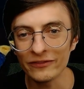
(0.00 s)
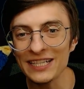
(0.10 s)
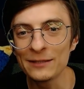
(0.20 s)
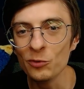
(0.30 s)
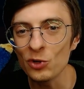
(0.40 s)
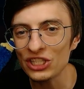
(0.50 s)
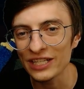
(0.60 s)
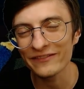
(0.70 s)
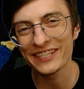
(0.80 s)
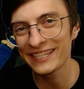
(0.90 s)

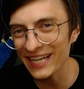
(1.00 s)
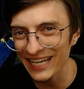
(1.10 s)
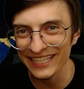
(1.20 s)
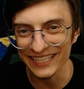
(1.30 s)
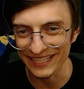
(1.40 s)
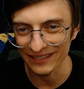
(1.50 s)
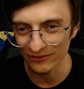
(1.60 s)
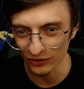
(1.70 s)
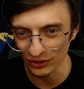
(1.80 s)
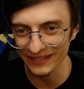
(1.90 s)
Возможно, в здании,
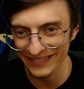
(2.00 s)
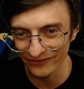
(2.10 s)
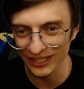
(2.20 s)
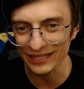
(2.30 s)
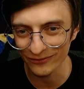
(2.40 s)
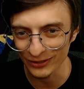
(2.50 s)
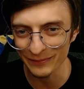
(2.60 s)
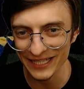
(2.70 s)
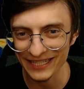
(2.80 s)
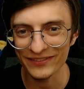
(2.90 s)
вот в этом вот
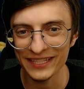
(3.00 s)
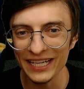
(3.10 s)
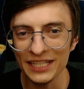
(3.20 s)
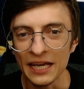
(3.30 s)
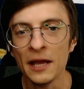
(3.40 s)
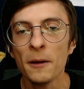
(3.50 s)
месте в здании,